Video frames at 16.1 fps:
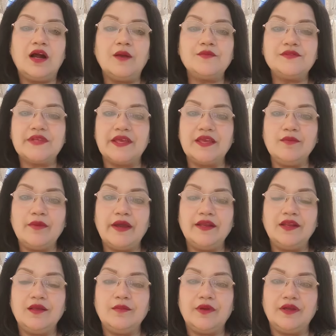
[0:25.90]
आप सही
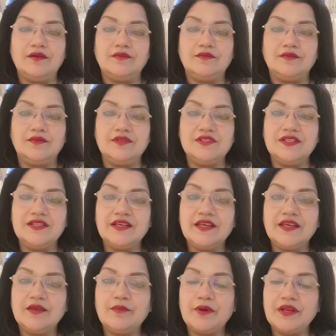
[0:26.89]
मायने में
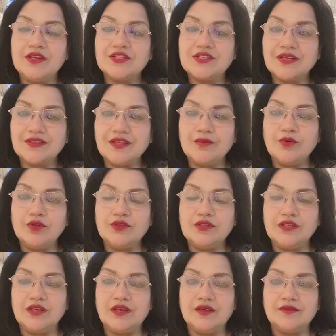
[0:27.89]
ज़िंदगी की परीक्षा तब
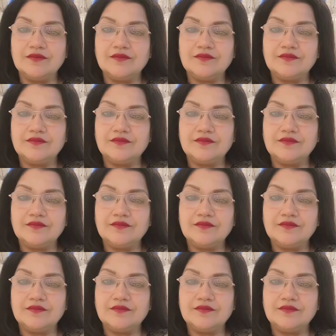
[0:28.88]
होती है